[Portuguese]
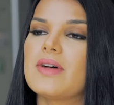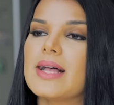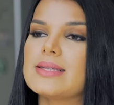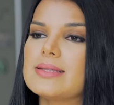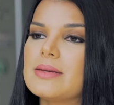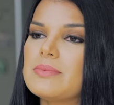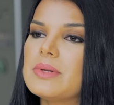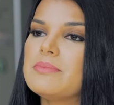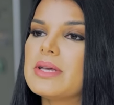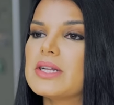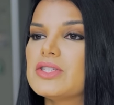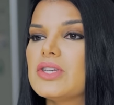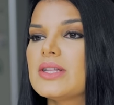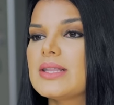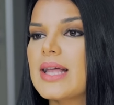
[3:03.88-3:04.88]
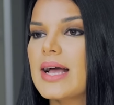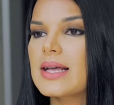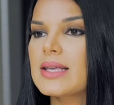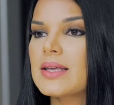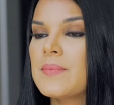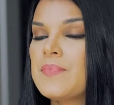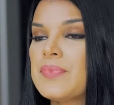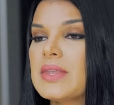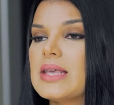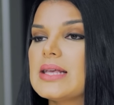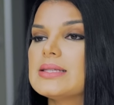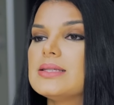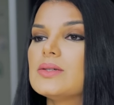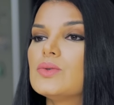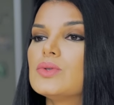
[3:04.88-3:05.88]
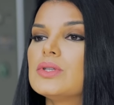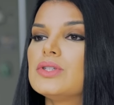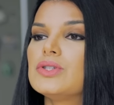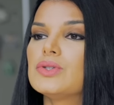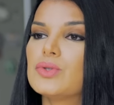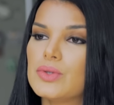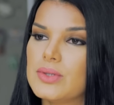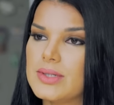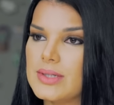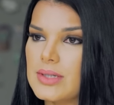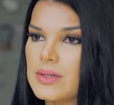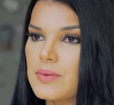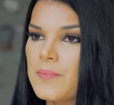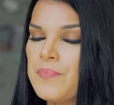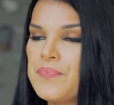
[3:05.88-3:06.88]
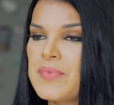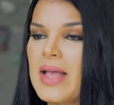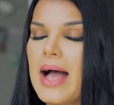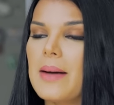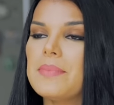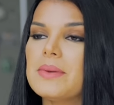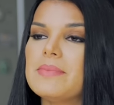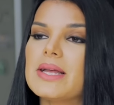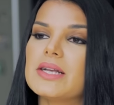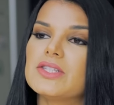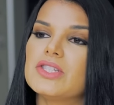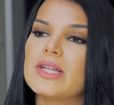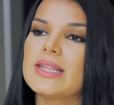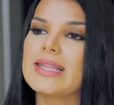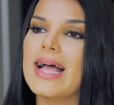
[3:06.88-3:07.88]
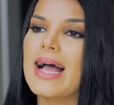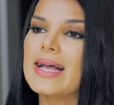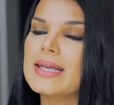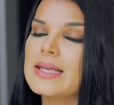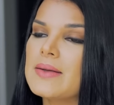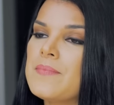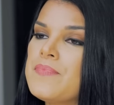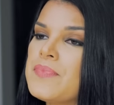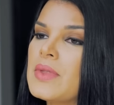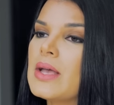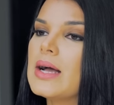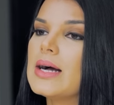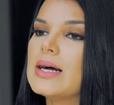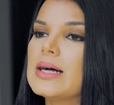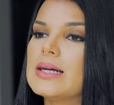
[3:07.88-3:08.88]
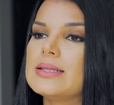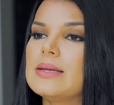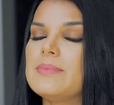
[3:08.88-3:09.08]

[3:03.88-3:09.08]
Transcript: fases, a primeira de ataque e a segunda de cruzeiro. A primeira de ataque, uh,